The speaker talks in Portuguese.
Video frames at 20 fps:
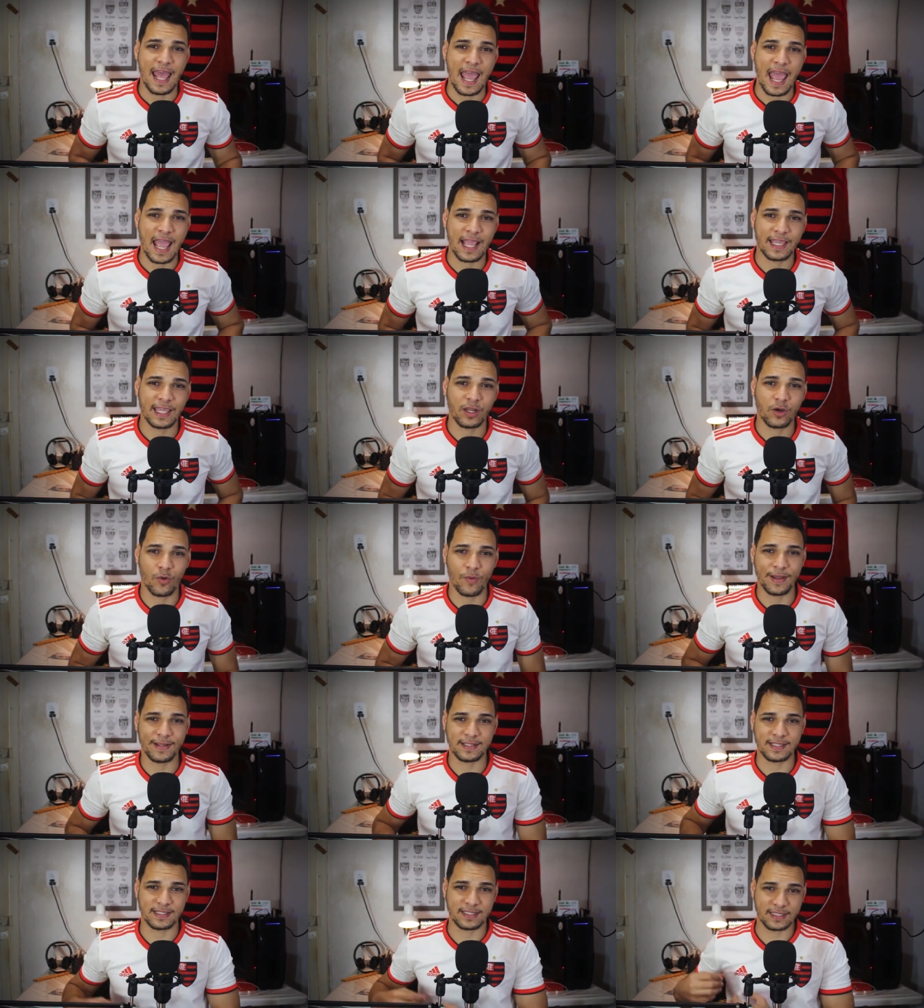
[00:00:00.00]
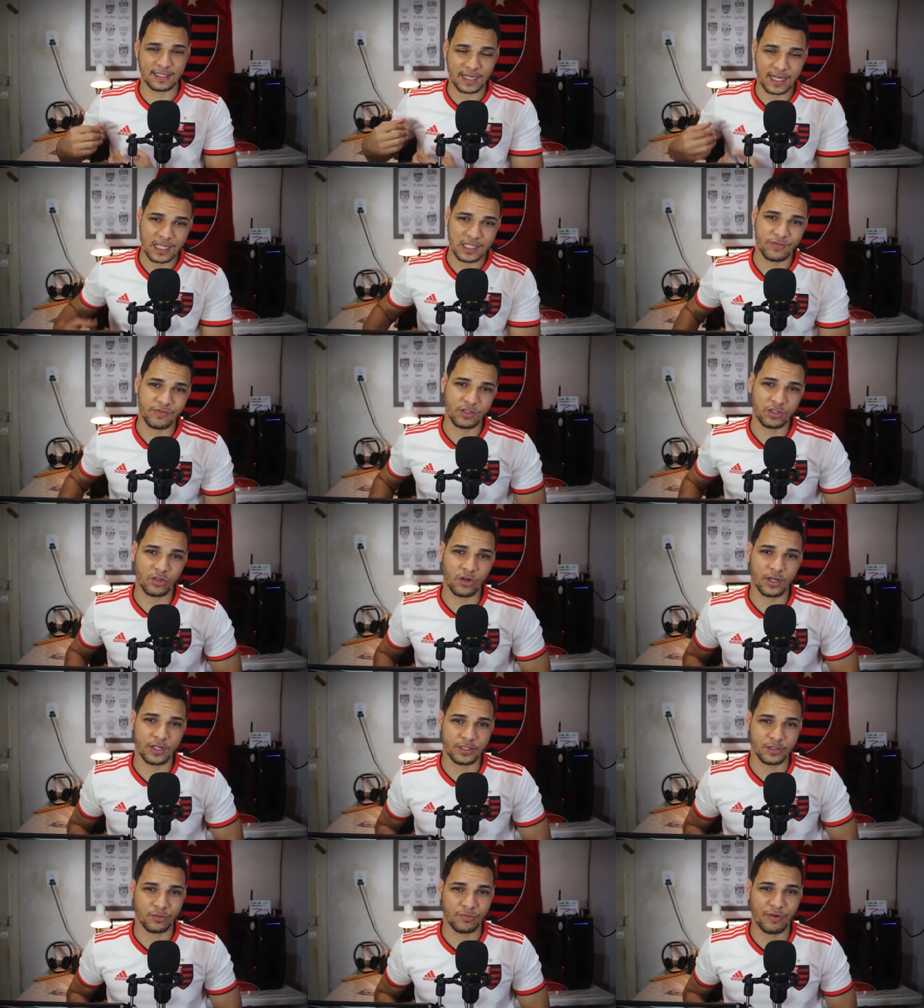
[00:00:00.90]
é que com essas três
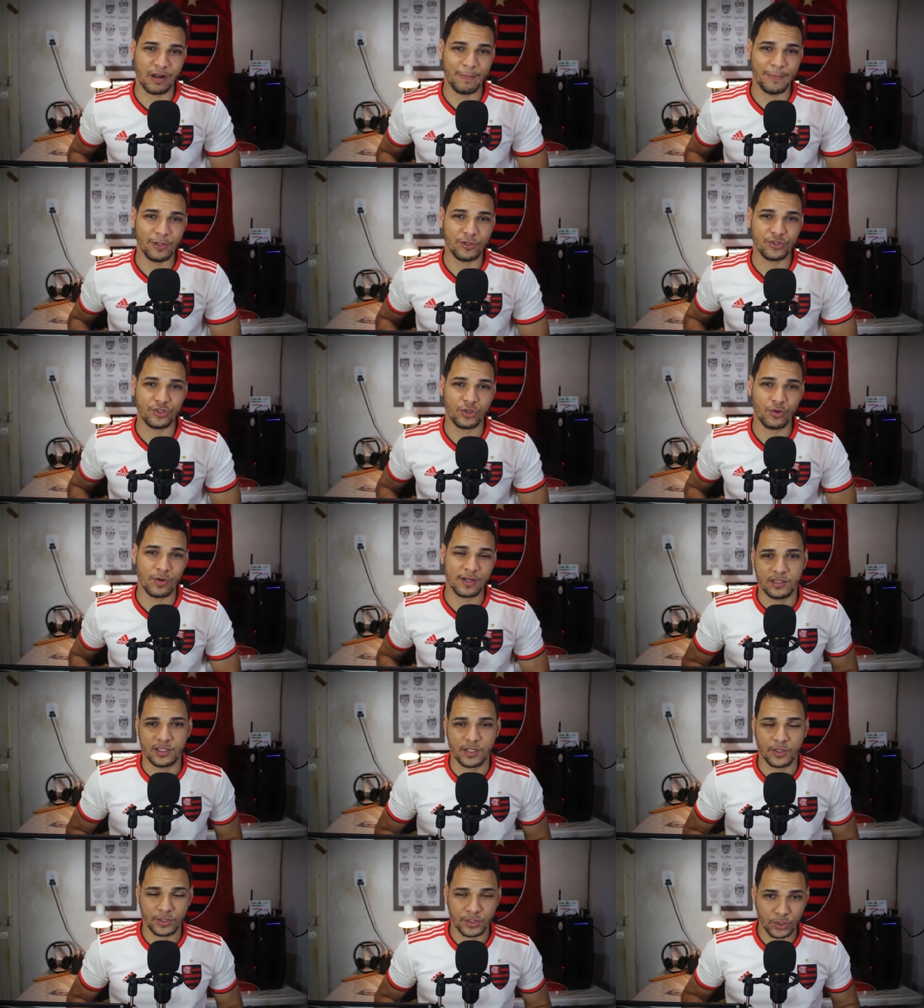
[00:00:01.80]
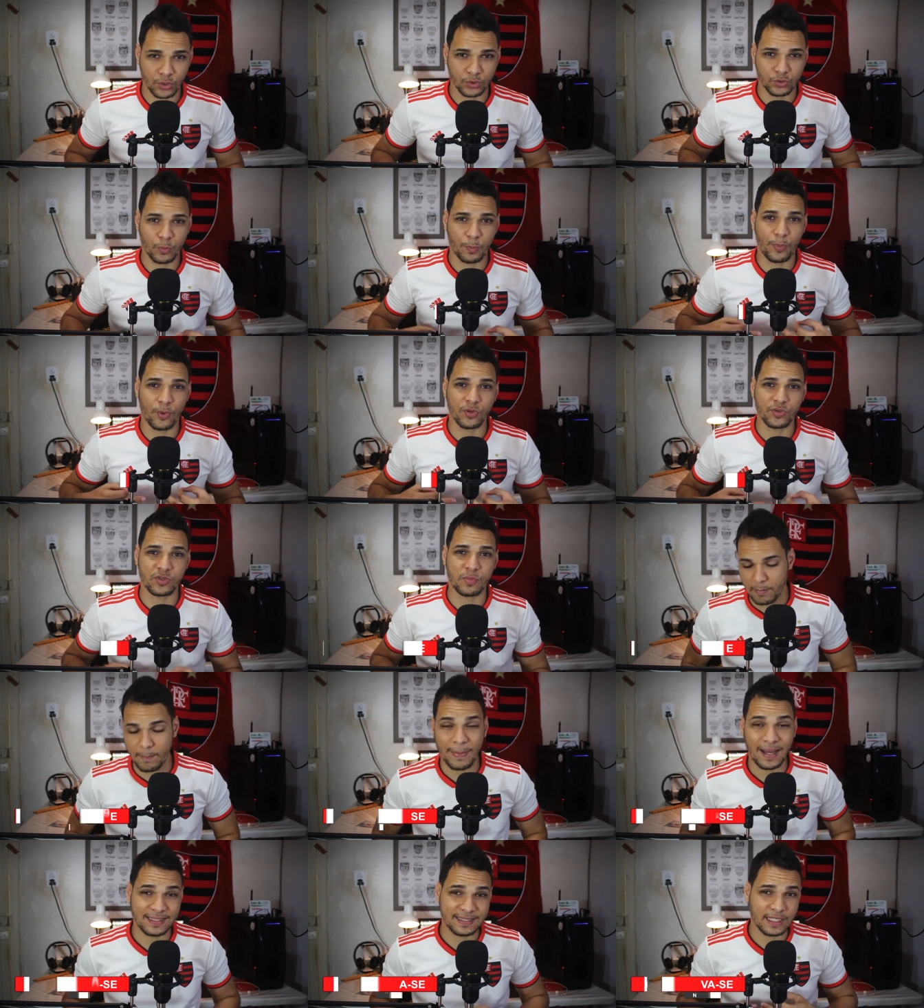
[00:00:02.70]
vitórias, o Flamengo chegou a 58 pontos,
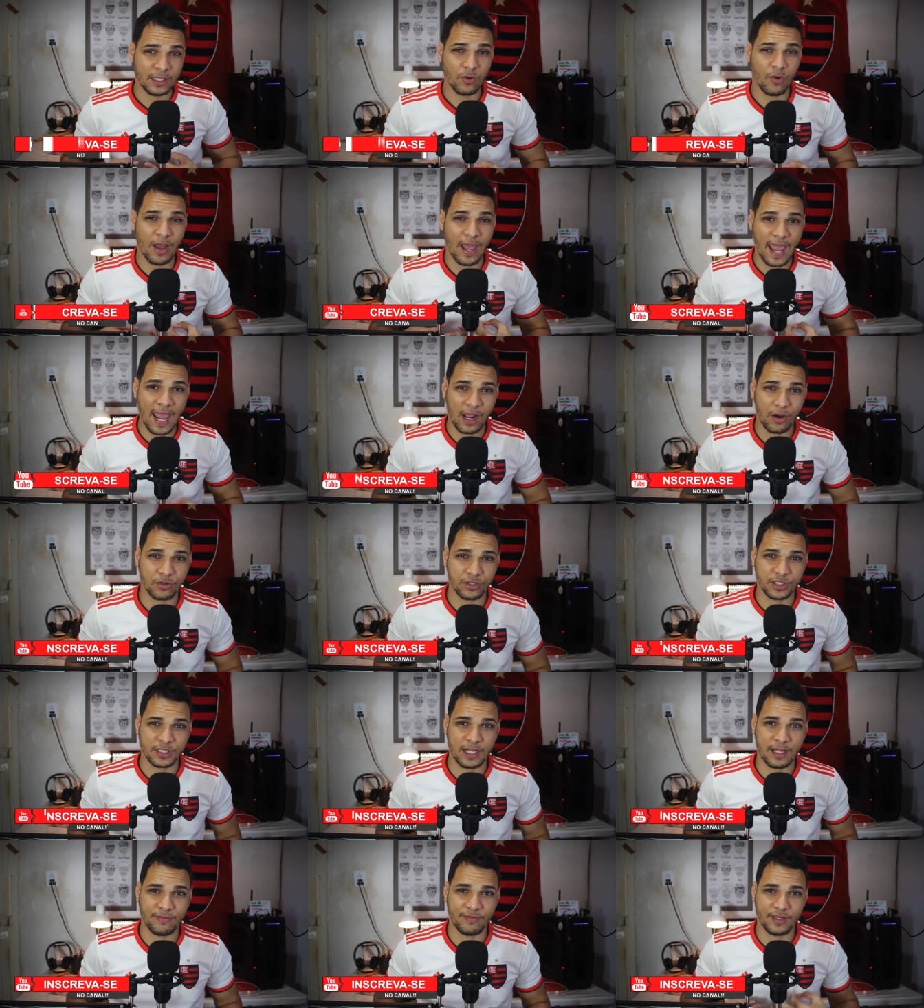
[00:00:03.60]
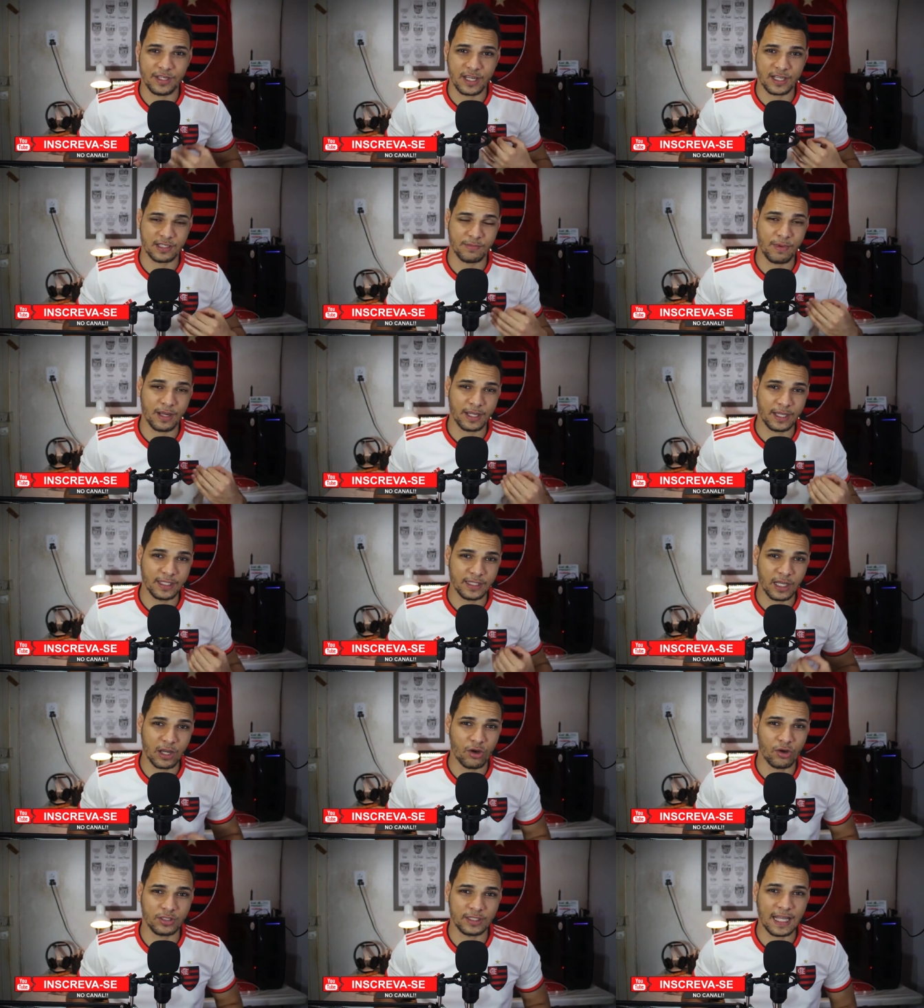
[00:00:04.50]
batendo um recorde na
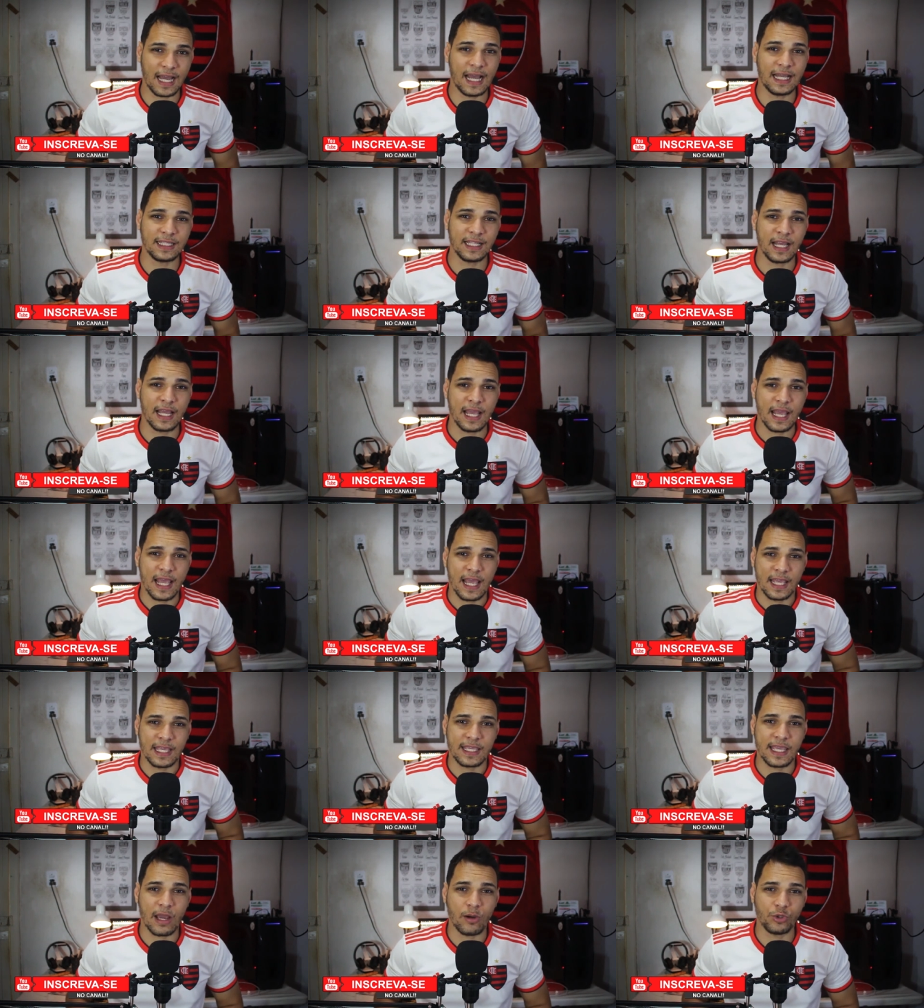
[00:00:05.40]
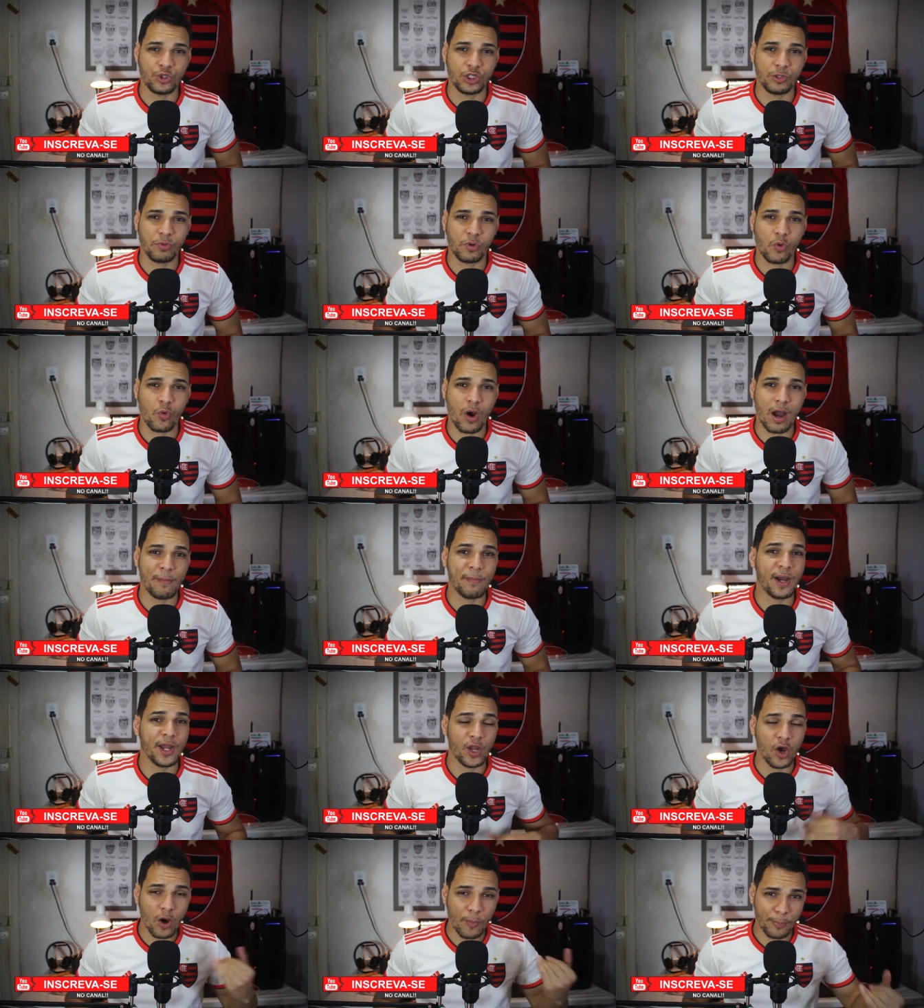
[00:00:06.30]
25 rodada, que é o time com a
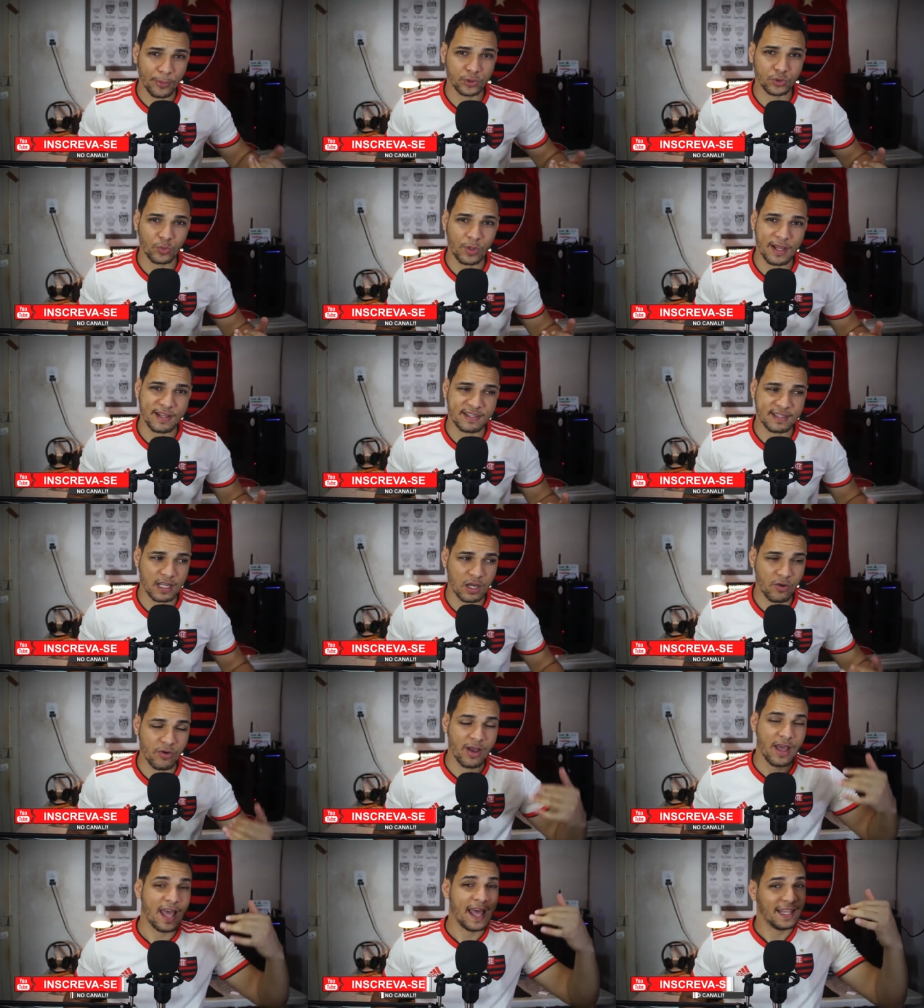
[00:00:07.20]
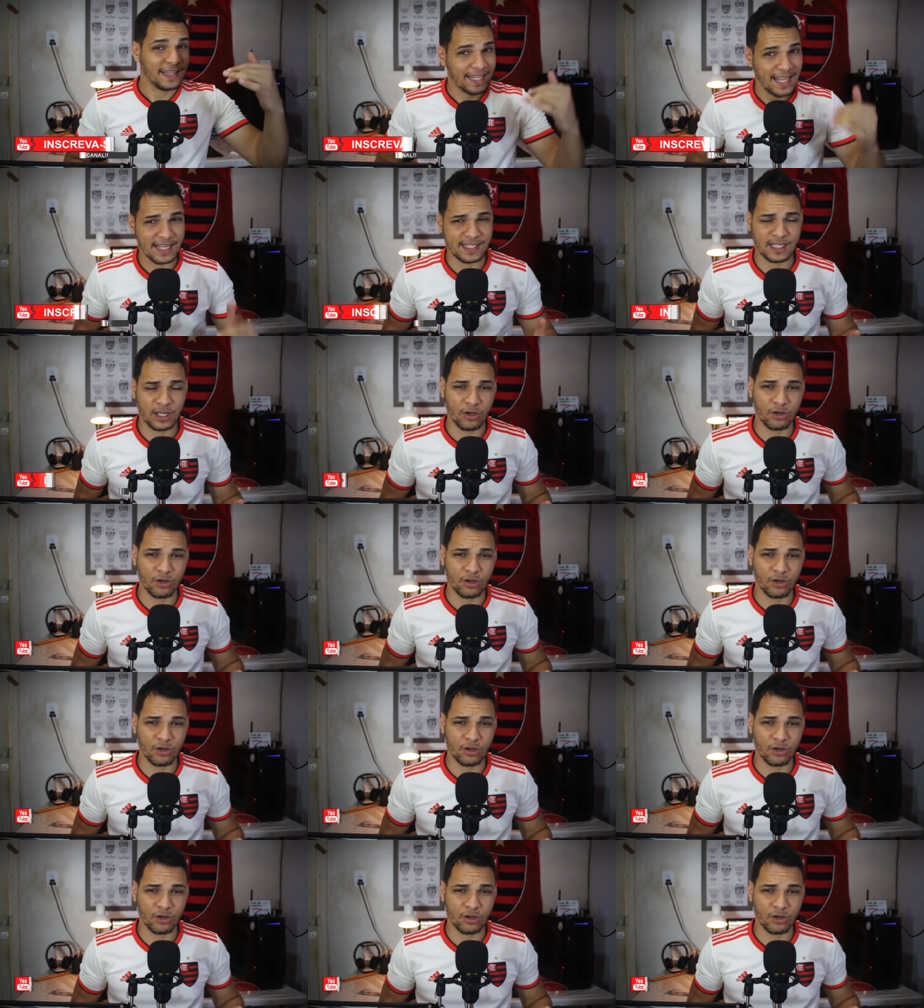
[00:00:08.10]
maior pontuação nessa